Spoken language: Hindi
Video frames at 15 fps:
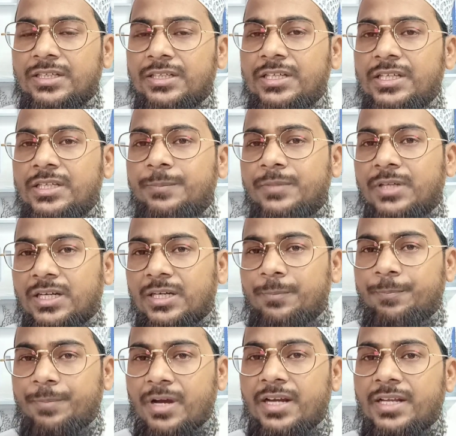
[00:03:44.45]
नीम
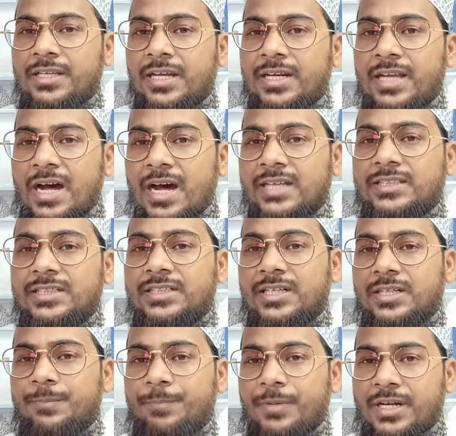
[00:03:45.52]
गर्म पानी यानी आधे
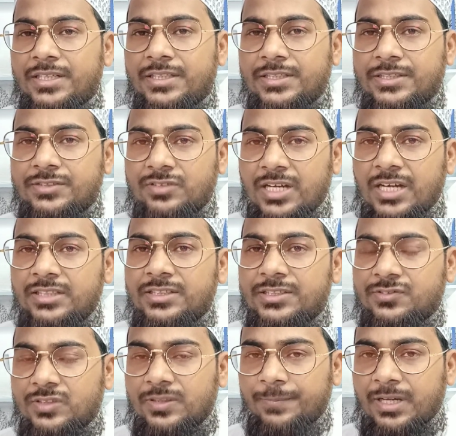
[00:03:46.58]
गर्म पानी के साथ
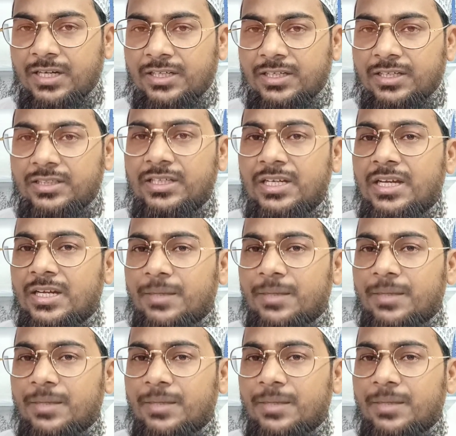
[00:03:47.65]
इस्तेमाल करें